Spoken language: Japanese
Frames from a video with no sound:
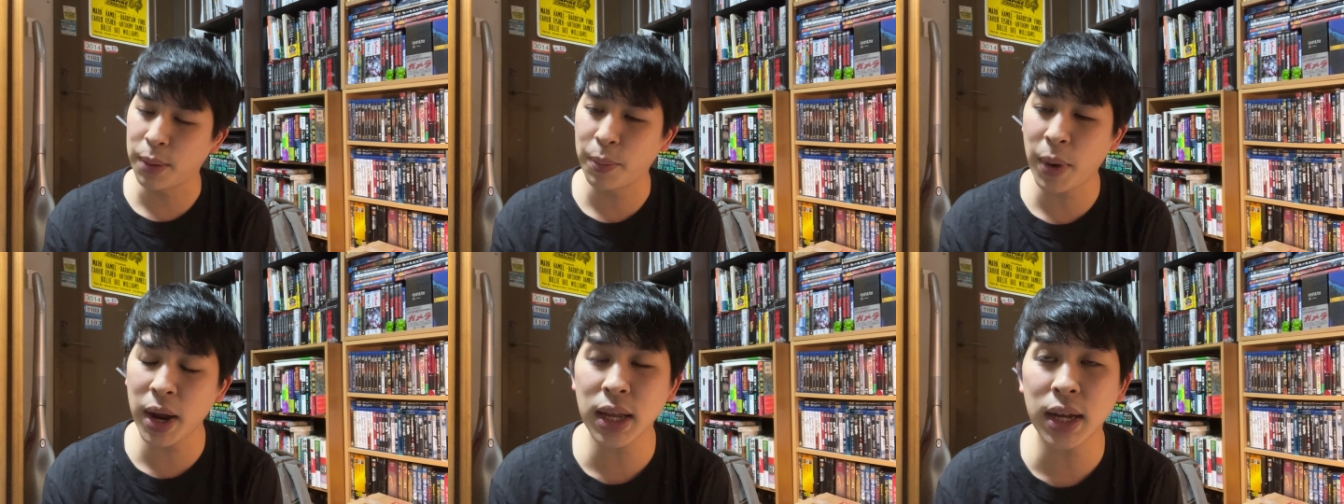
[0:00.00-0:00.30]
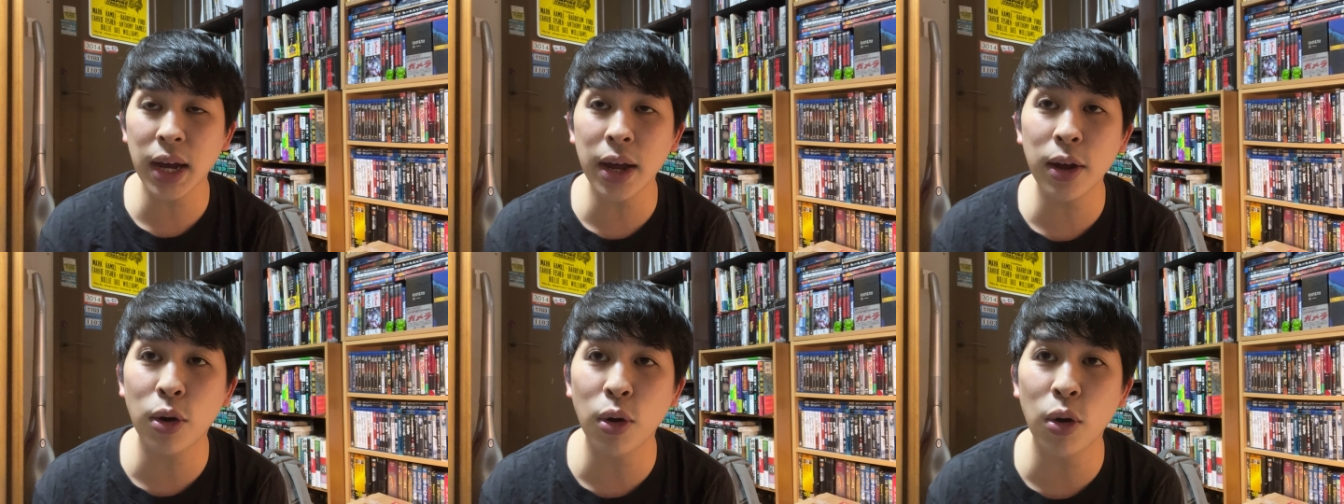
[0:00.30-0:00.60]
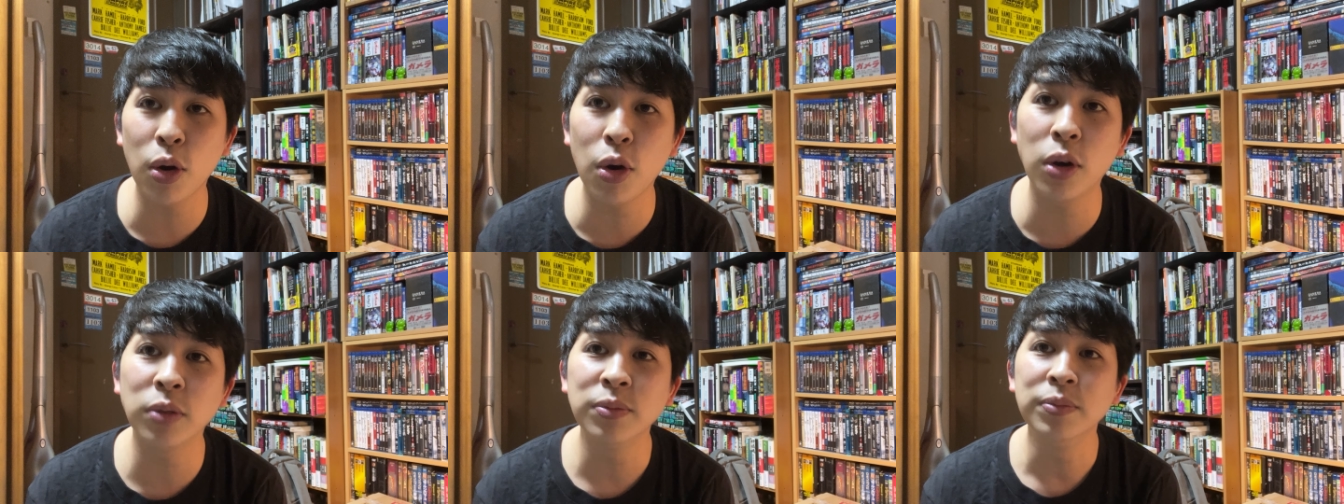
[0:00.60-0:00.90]
毎回
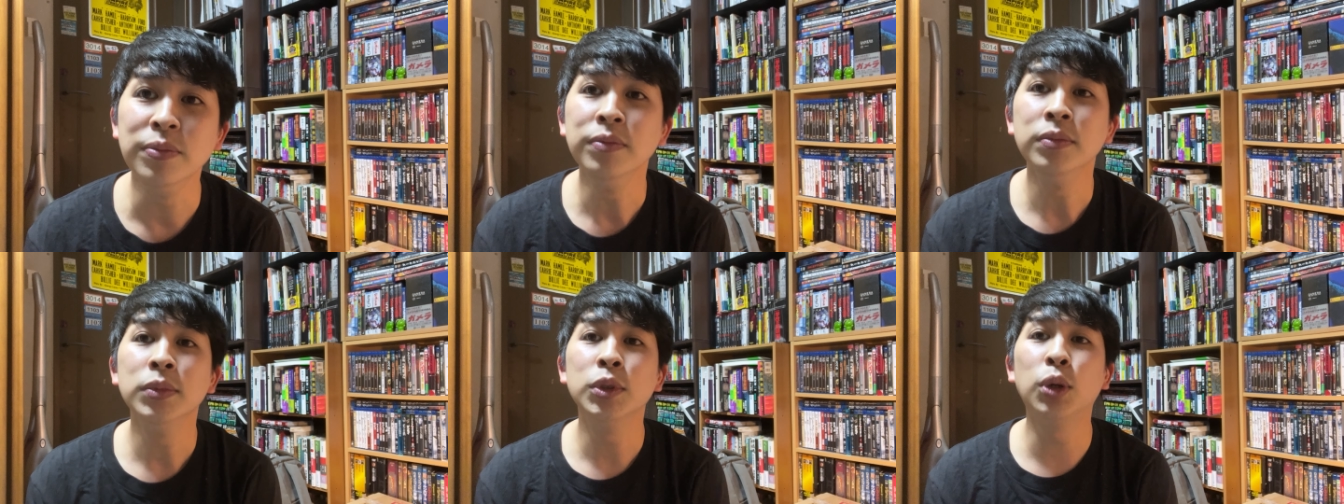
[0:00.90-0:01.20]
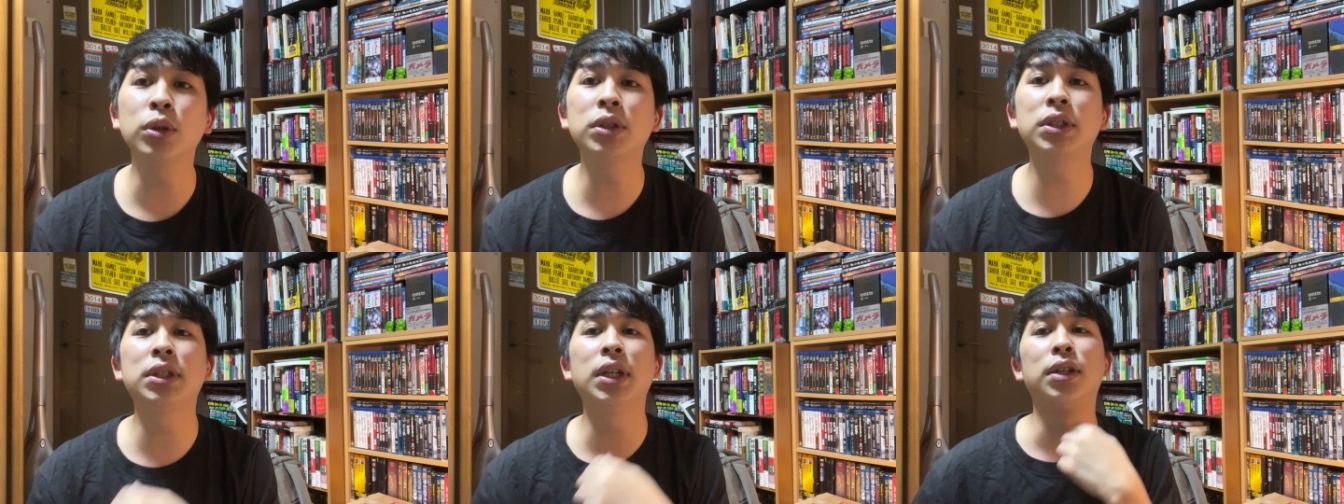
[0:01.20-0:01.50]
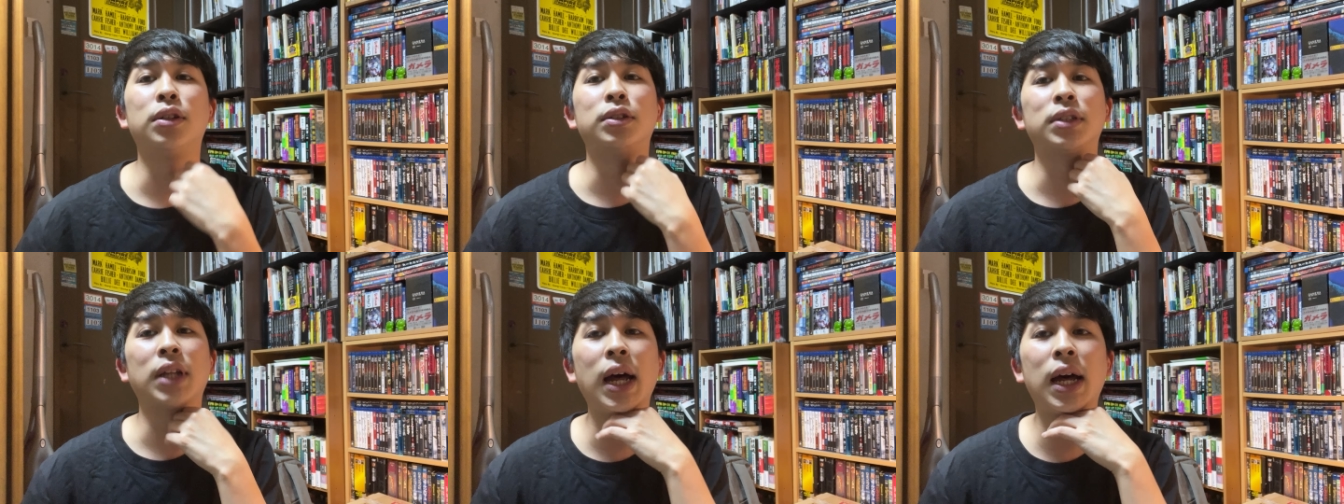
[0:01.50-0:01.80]
こう、起きてい
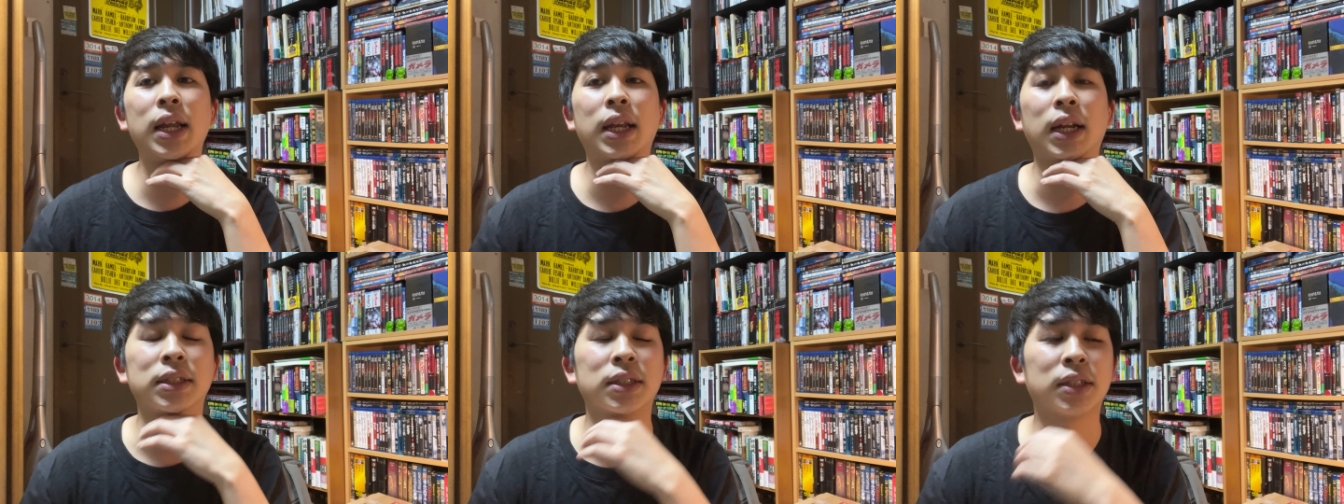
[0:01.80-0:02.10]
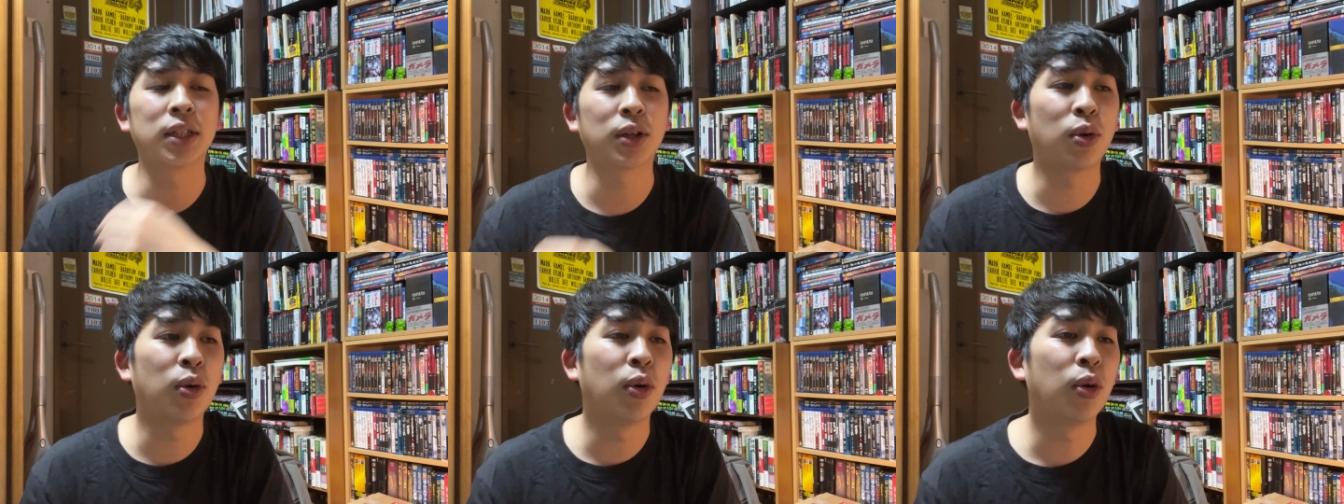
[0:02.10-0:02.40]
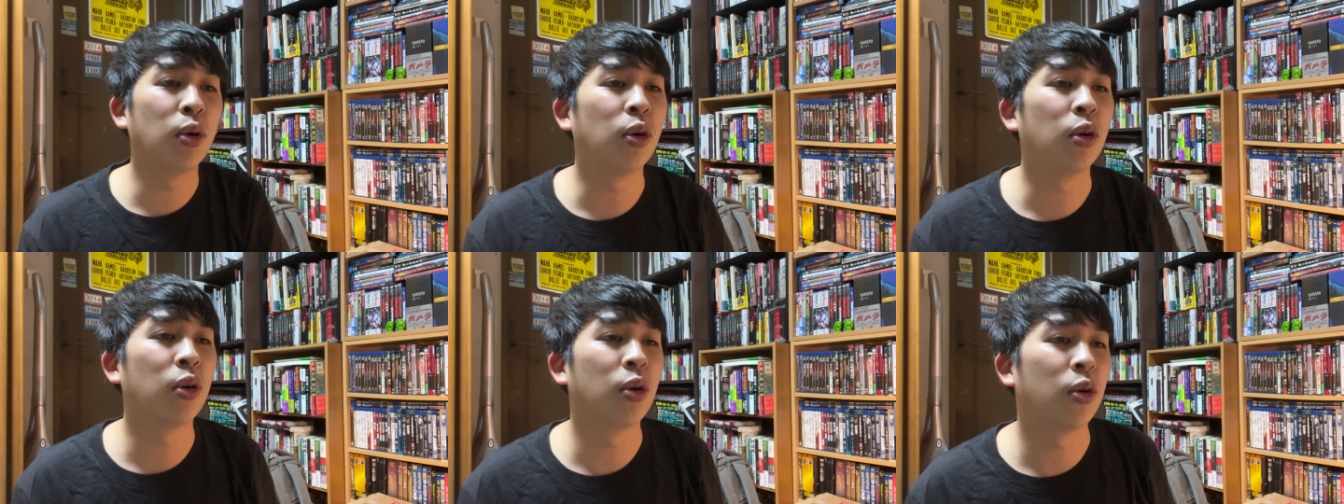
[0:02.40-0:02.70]
るなぁなんて
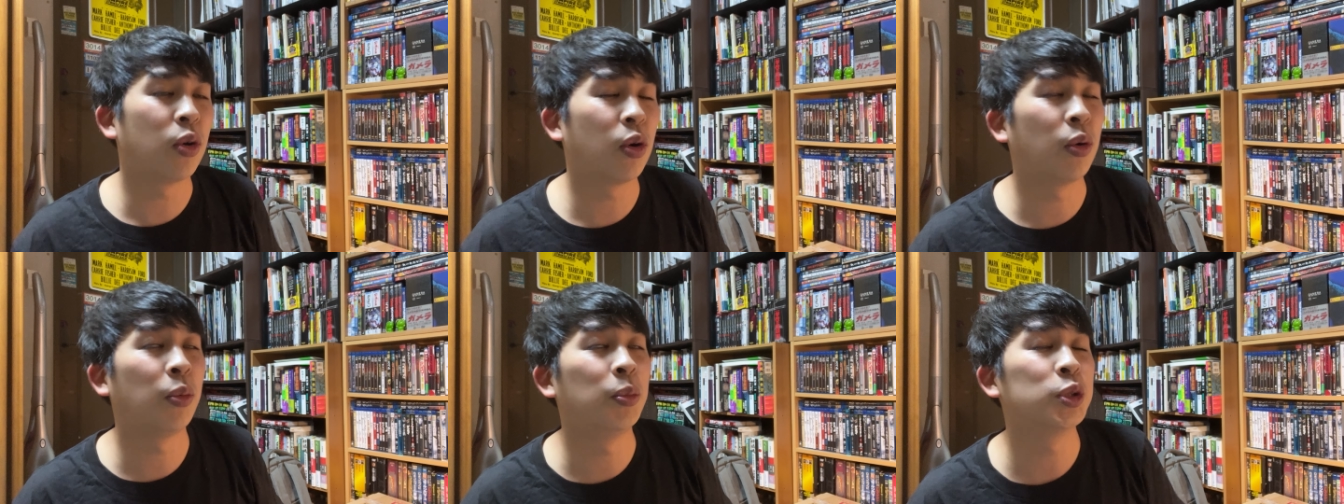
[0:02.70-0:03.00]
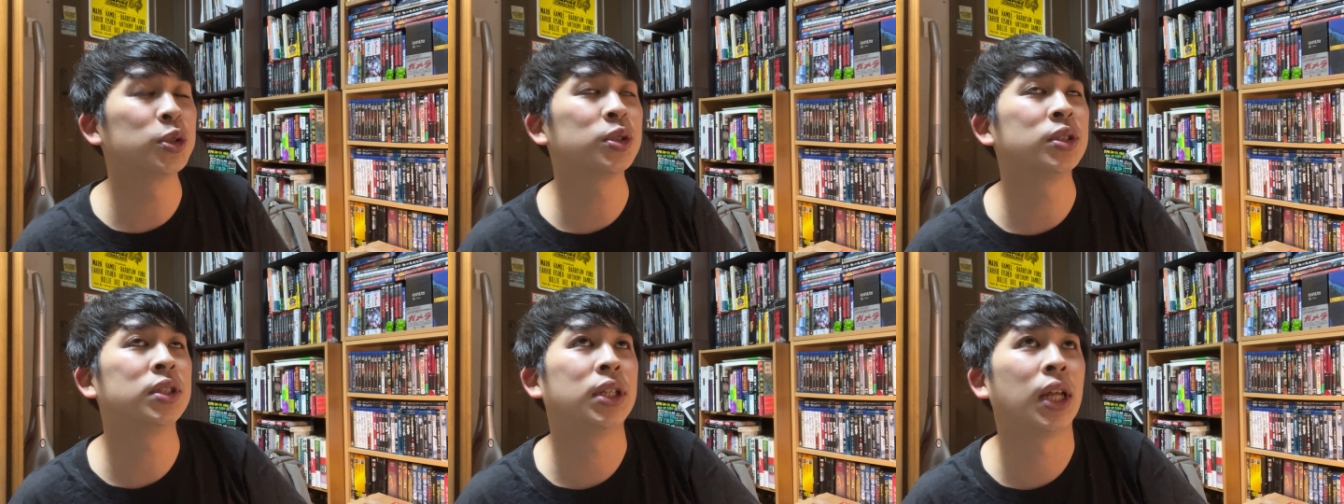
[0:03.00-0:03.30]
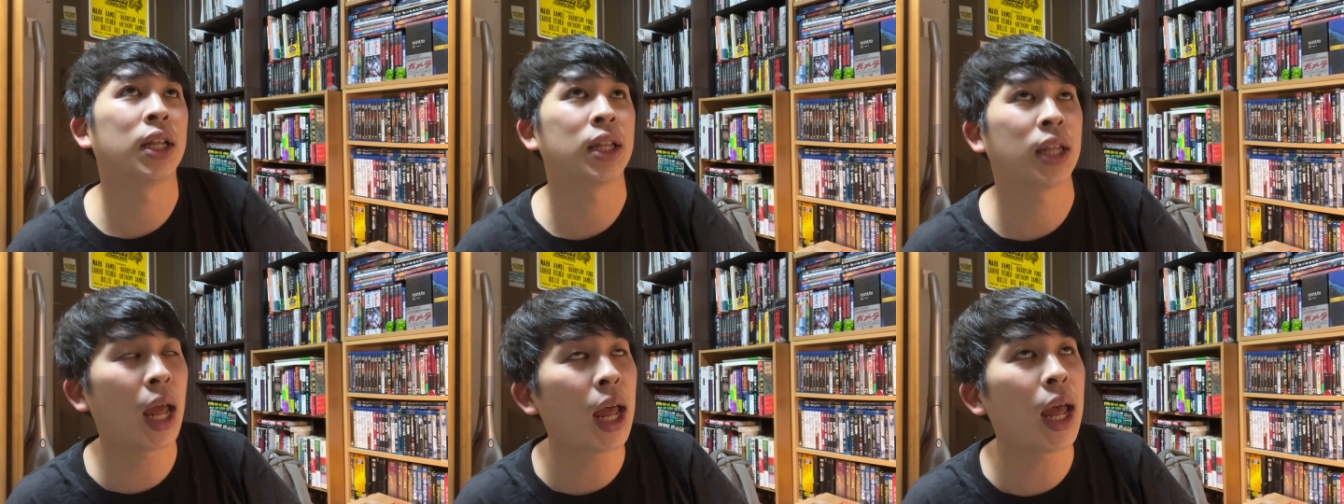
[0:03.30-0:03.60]
こう、思っ
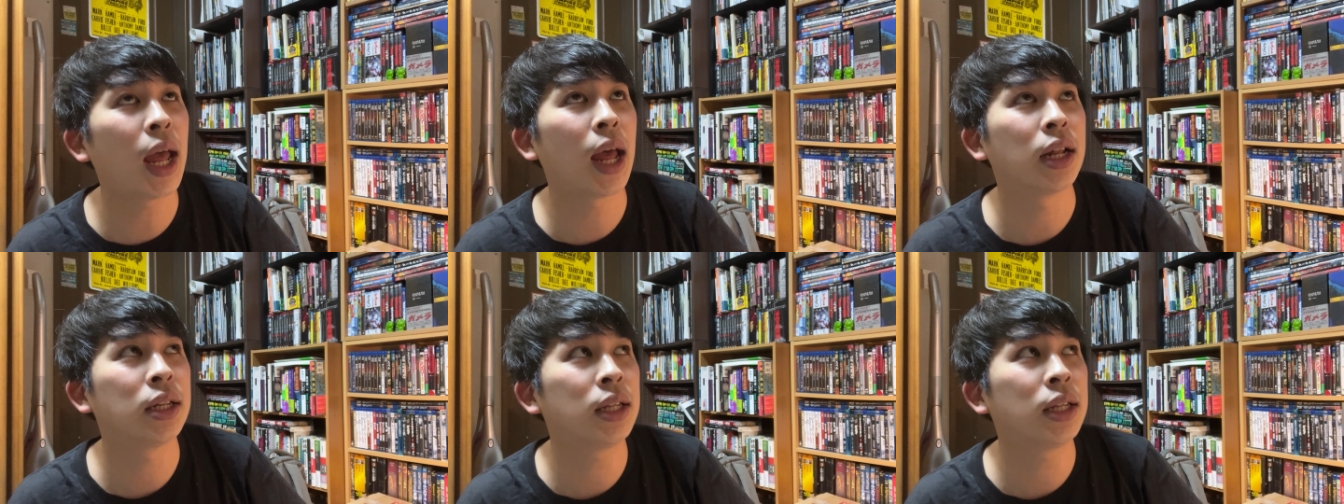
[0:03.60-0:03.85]
てて、